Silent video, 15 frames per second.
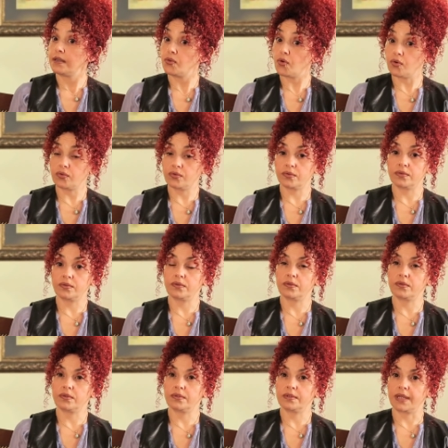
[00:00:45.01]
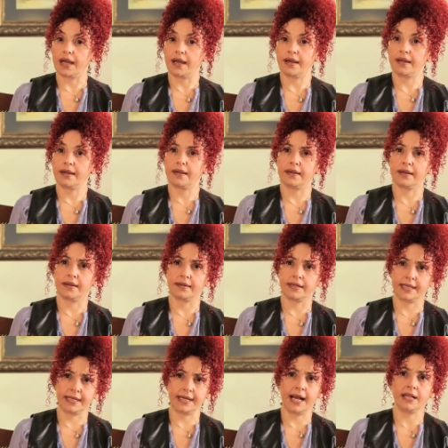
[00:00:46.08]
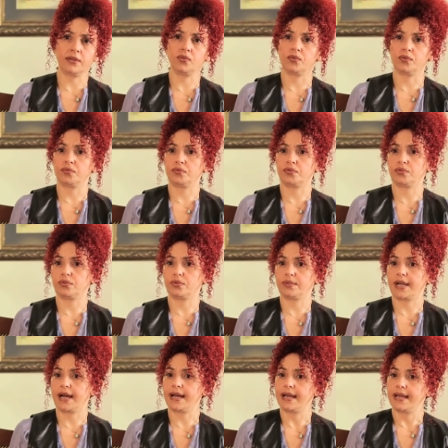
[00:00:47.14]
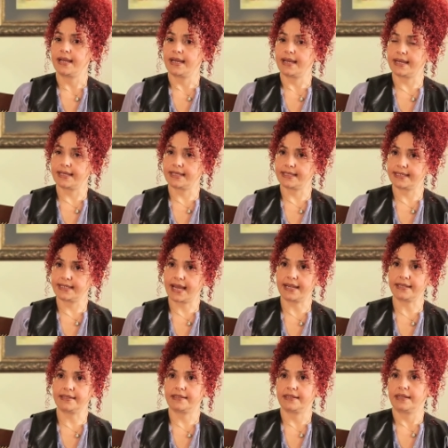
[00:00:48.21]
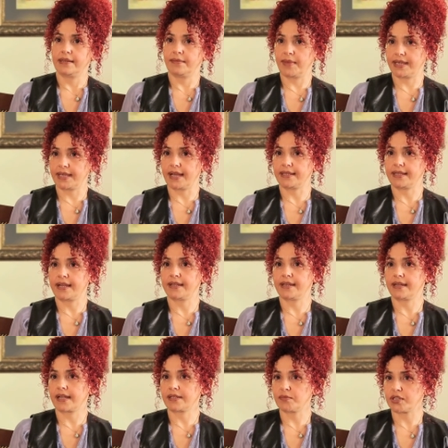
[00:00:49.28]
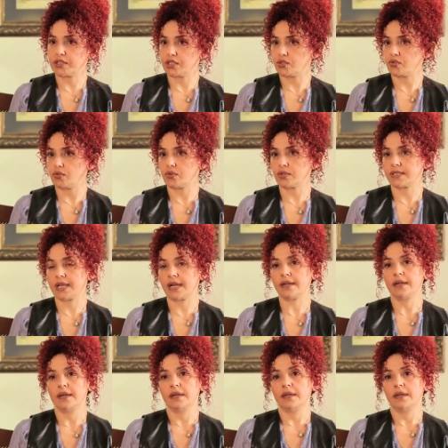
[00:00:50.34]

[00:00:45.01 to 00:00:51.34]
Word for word: Yok daha e, radikal görünüşlü, daha e, sert mekanlar yaratmak istiyorsak